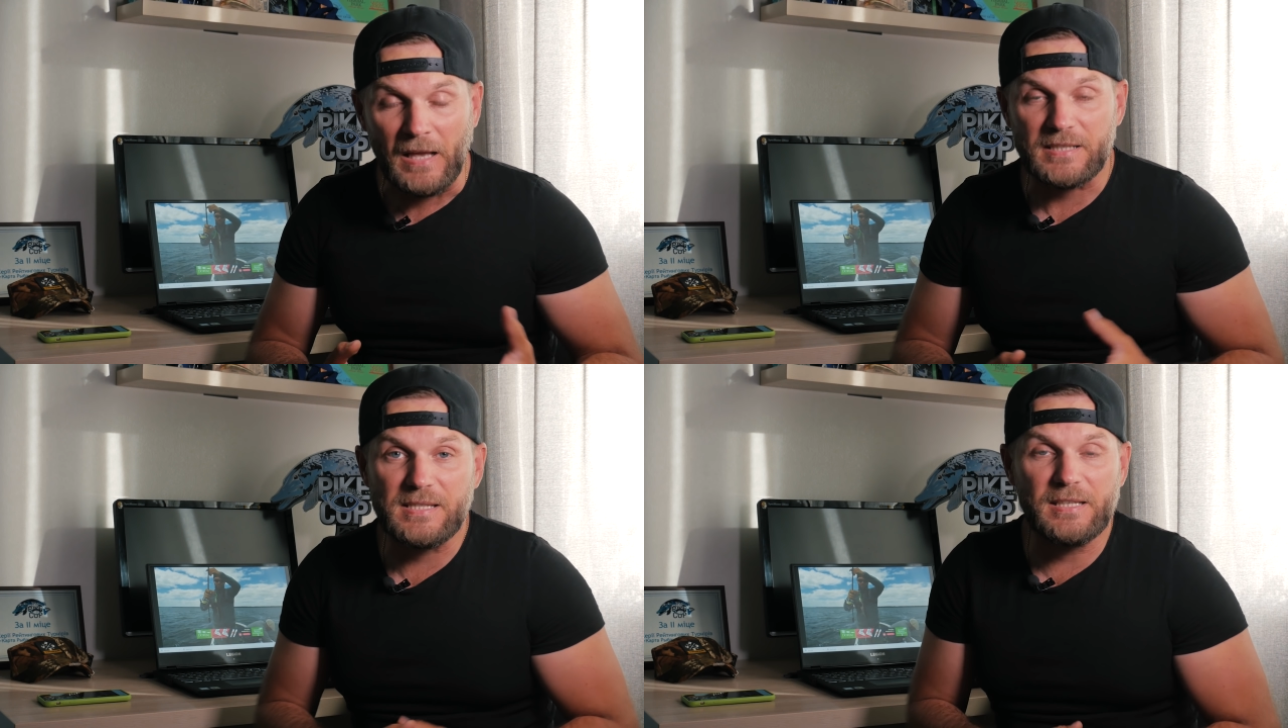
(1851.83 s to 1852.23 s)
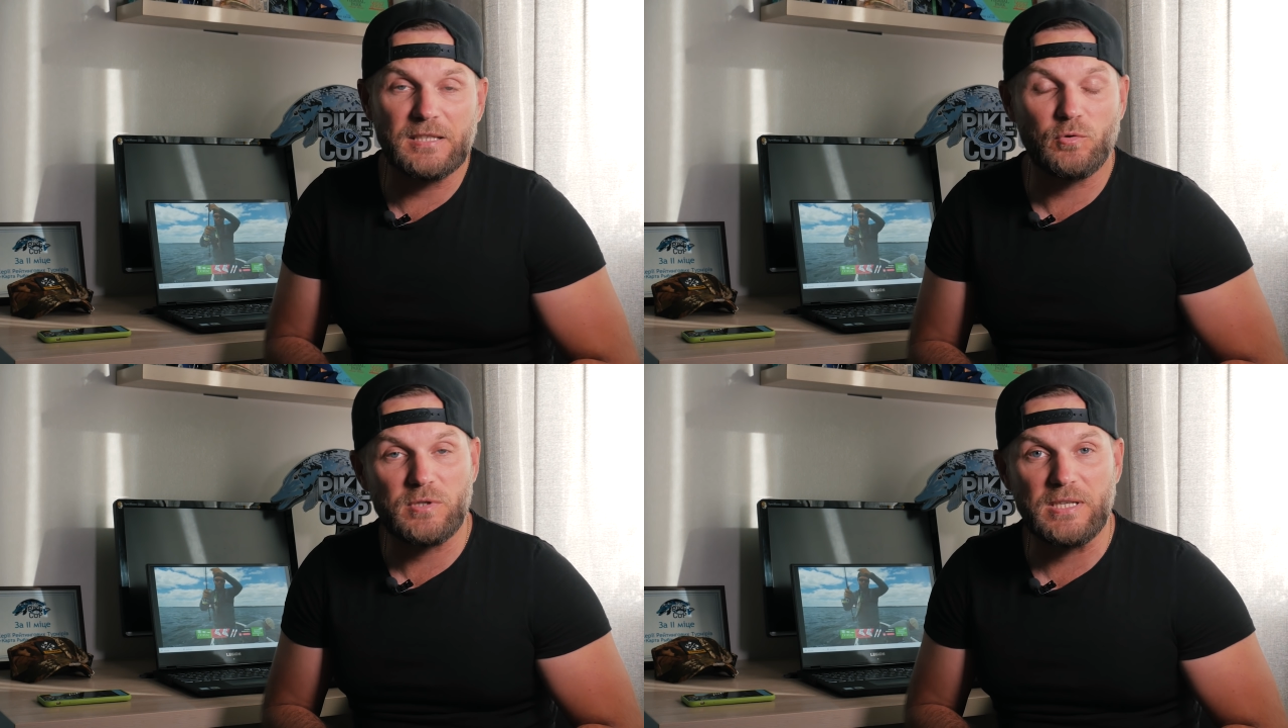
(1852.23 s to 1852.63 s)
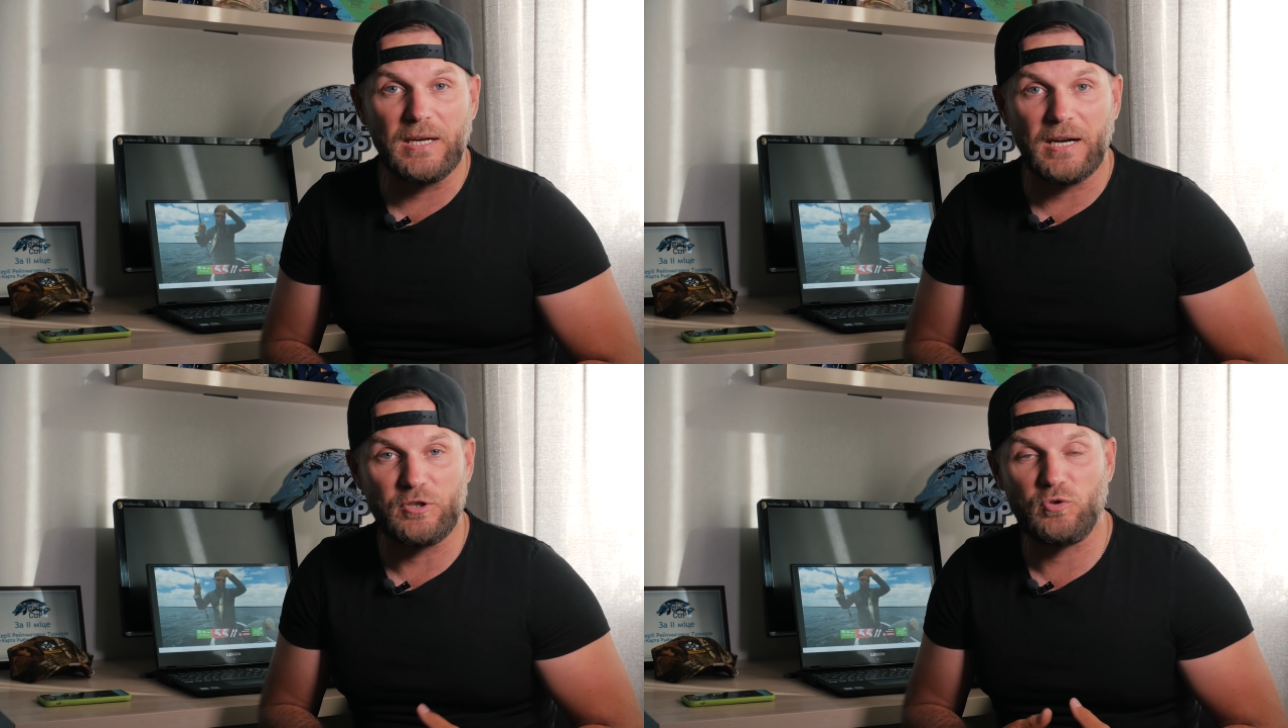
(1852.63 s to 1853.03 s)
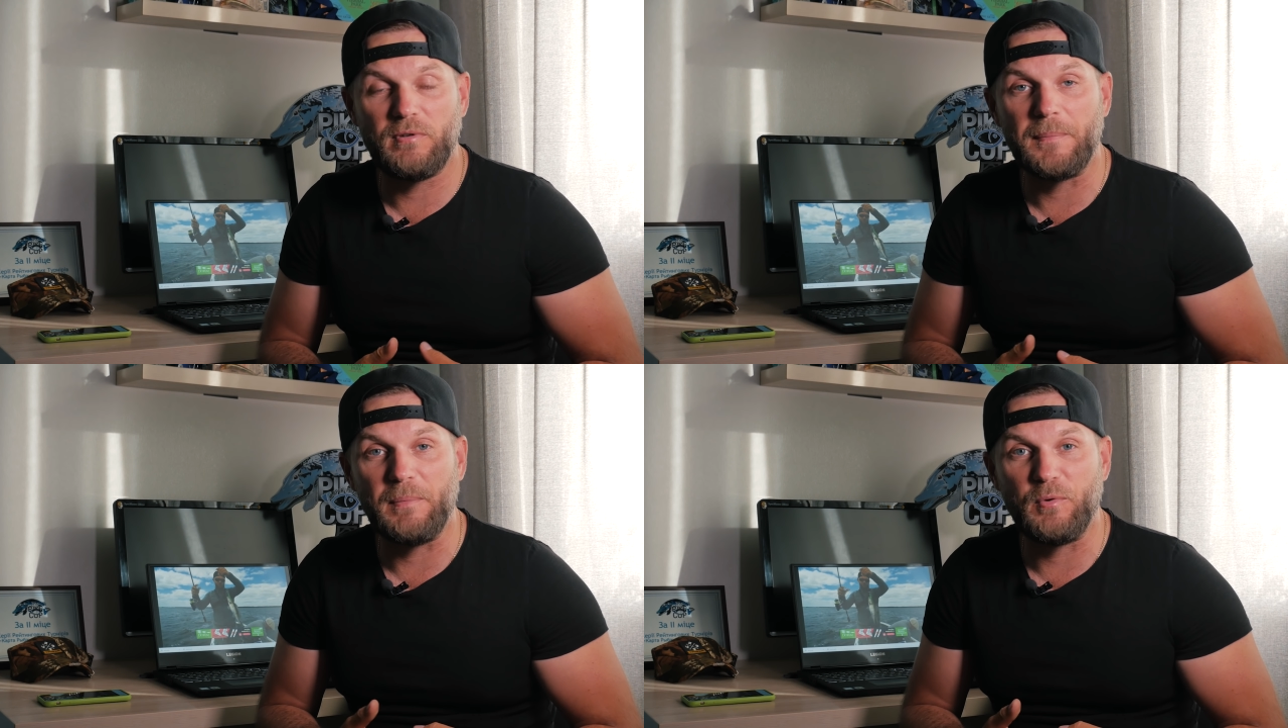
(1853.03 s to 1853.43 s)
Кстати, друзья, хочу
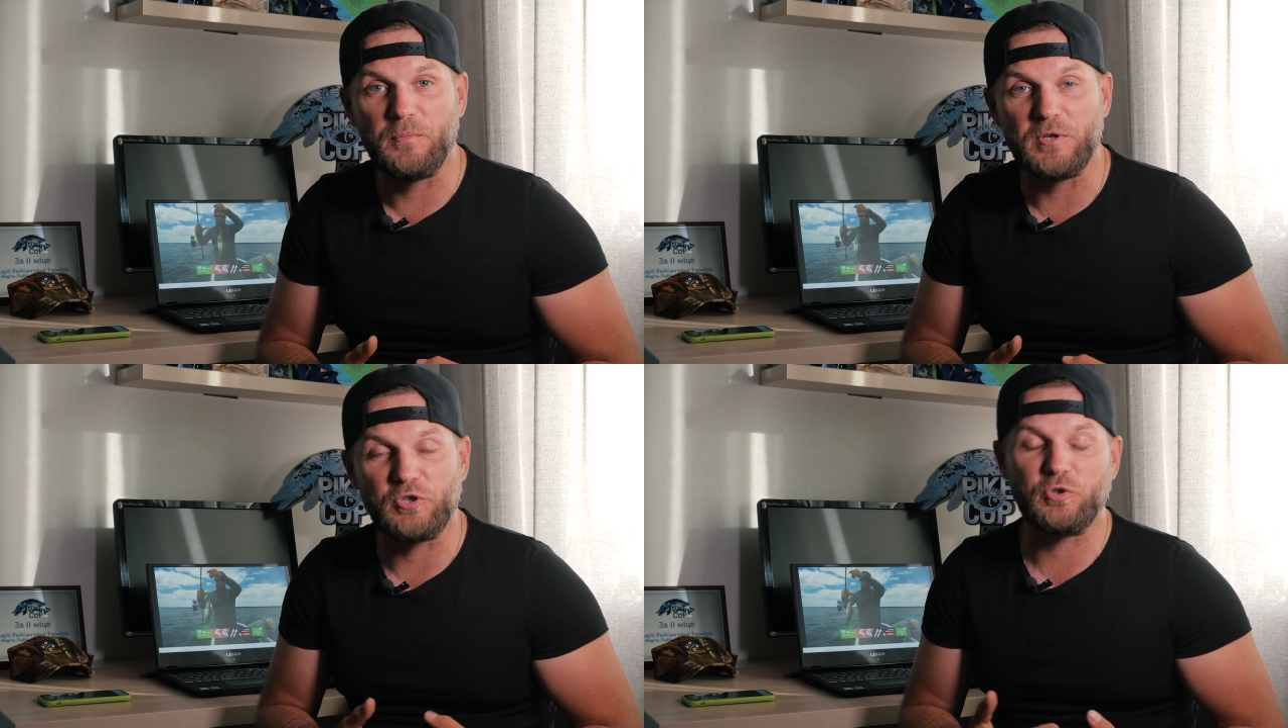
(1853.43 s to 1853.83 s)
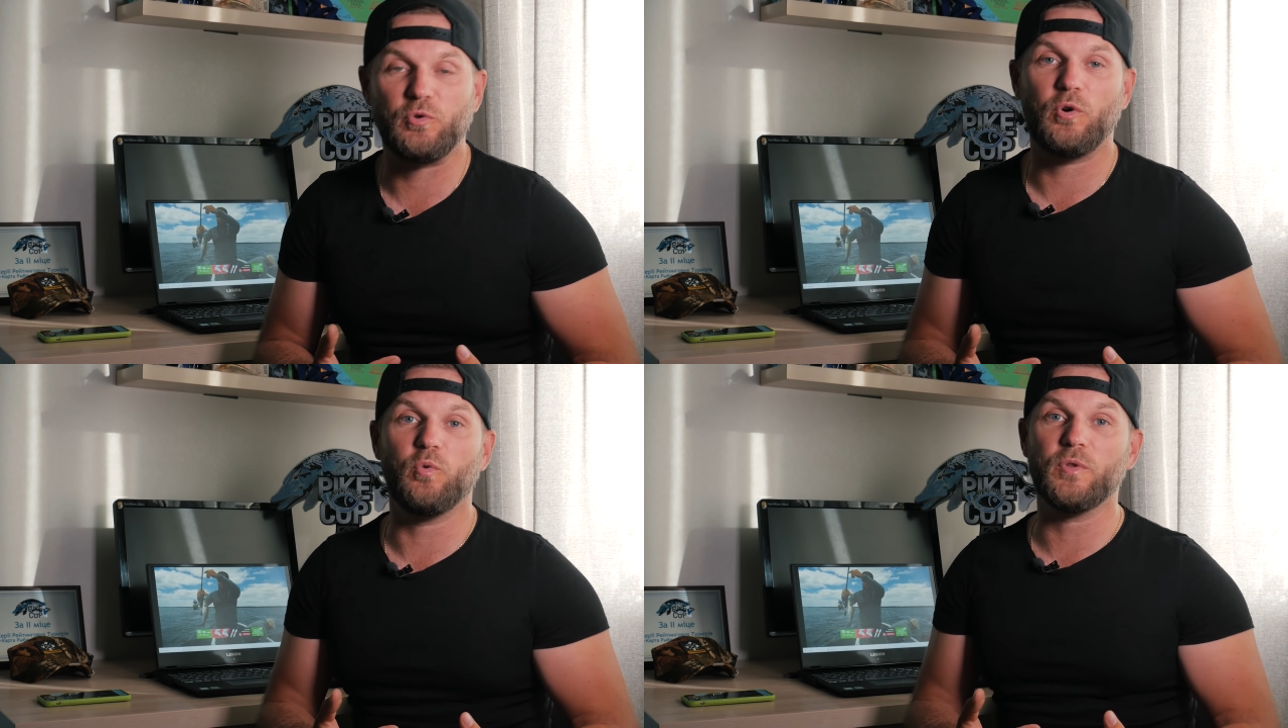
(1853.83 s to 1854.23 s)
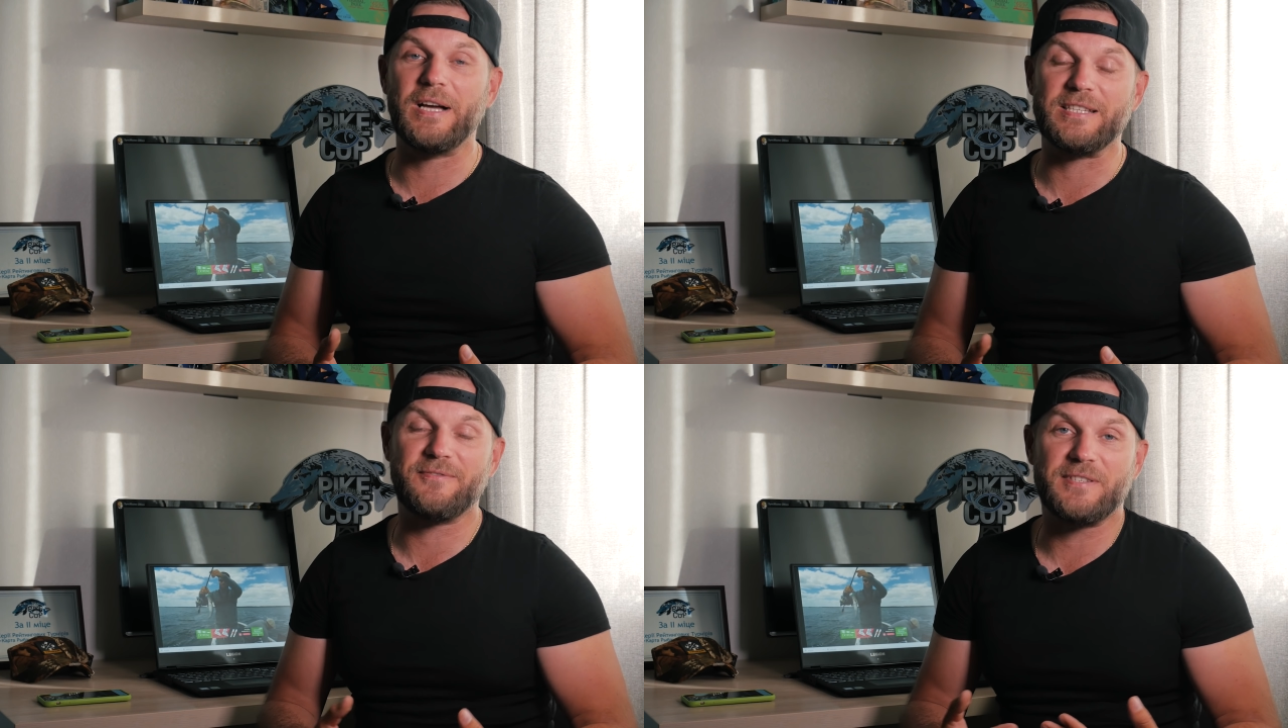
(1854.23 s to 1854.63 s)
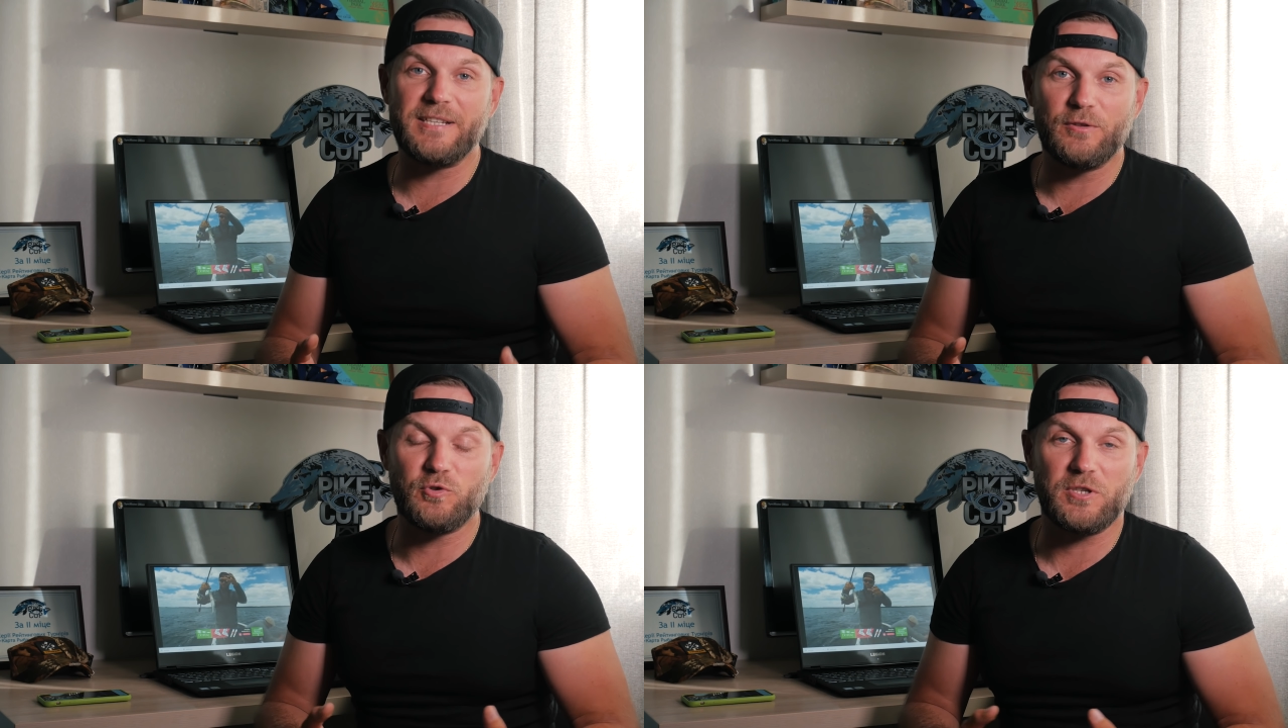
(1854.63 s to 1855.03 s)
вам напомнить, что у нас в
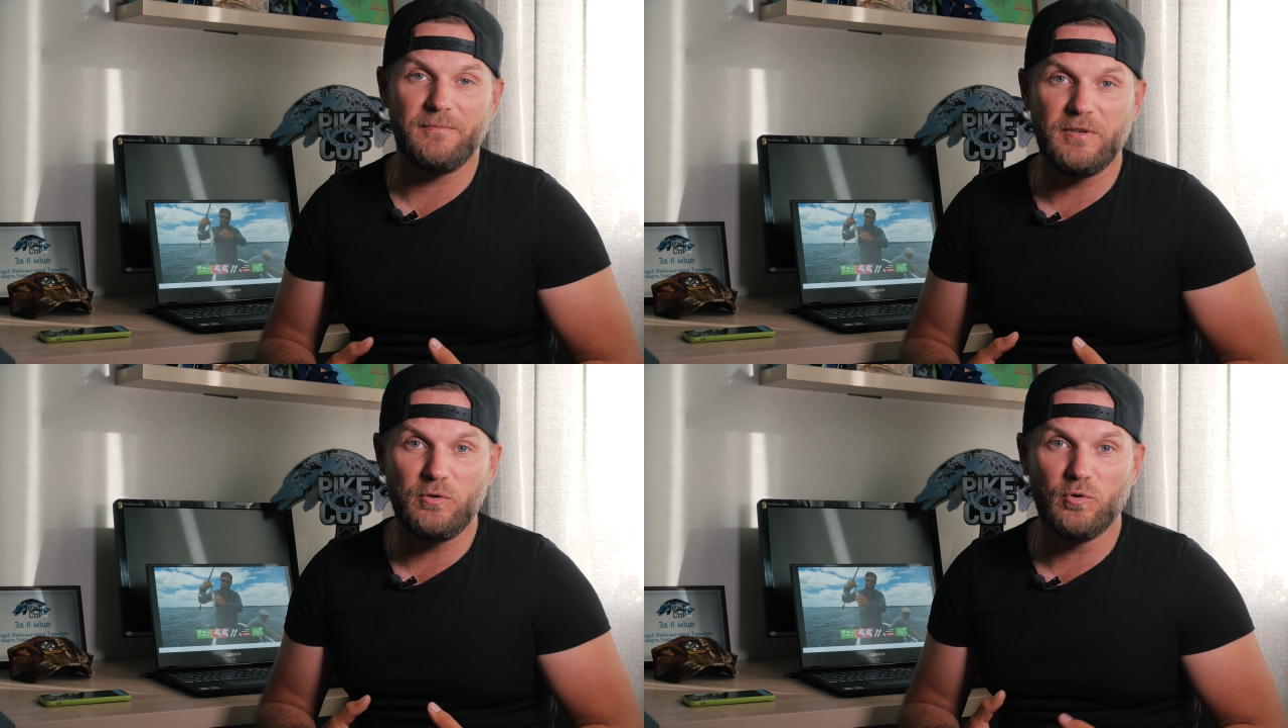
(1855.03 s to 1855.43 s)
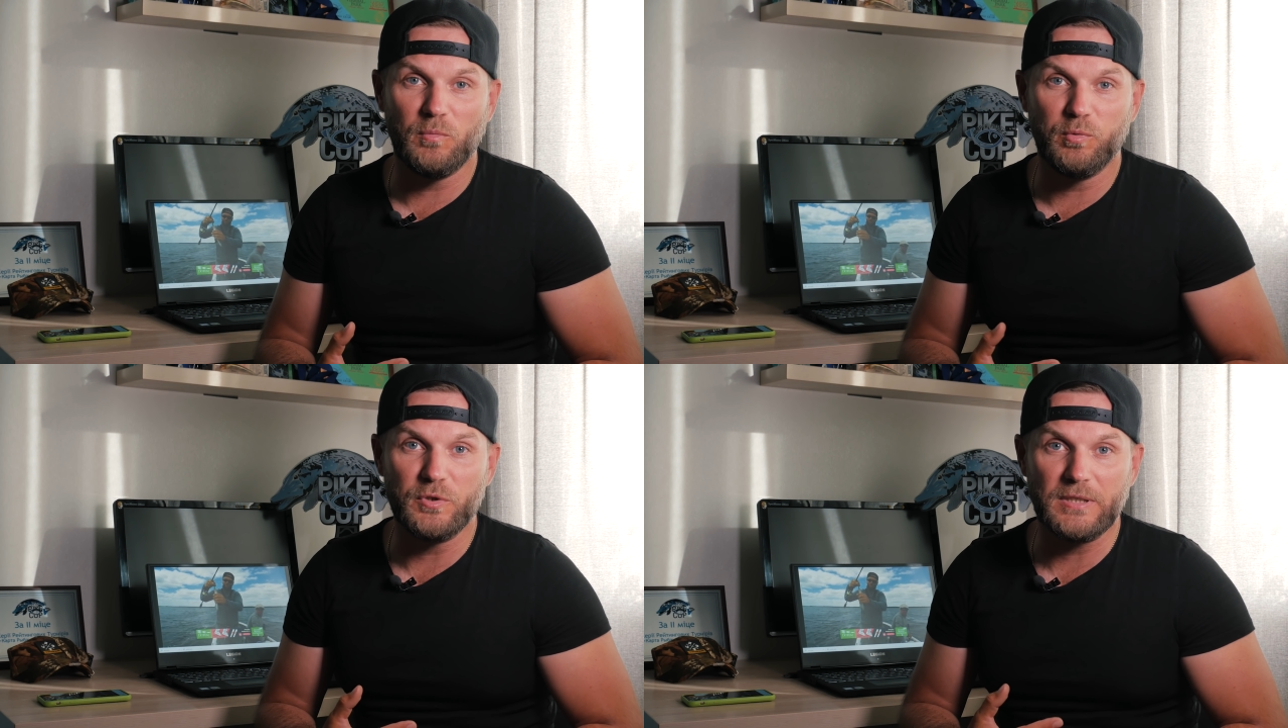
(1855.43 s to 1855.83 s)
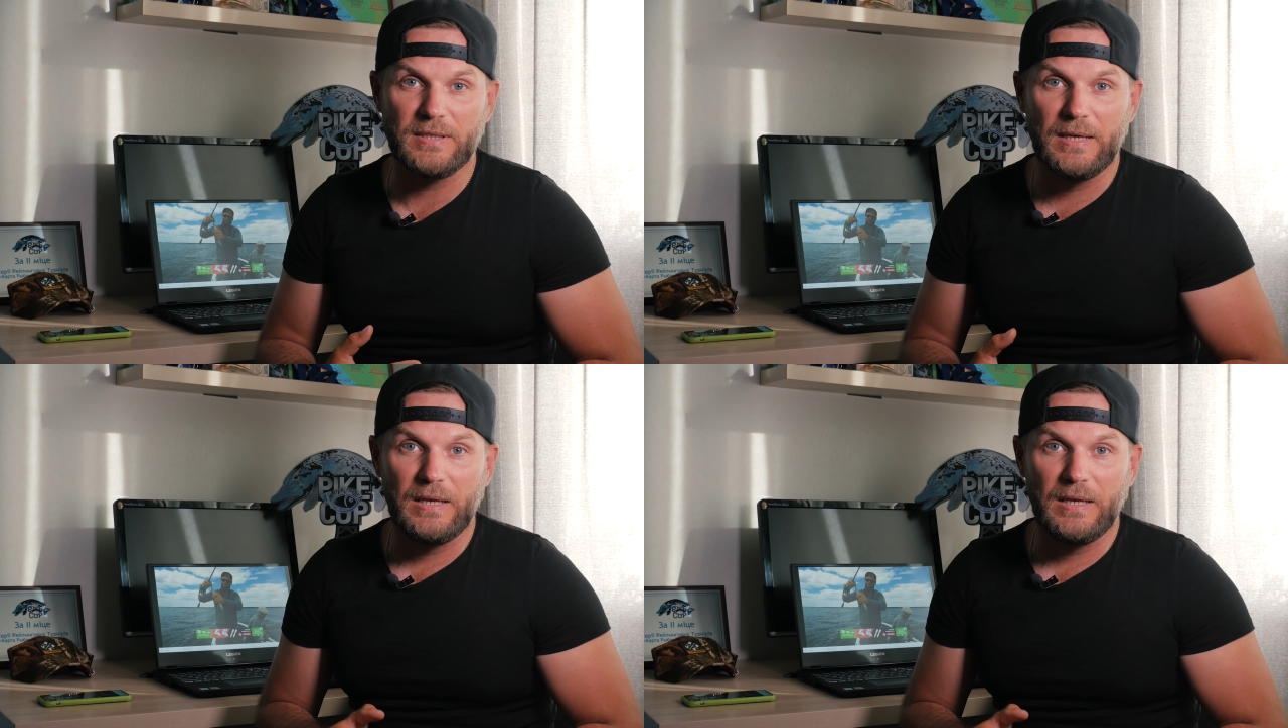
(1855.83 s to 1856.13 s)
следующем видео будет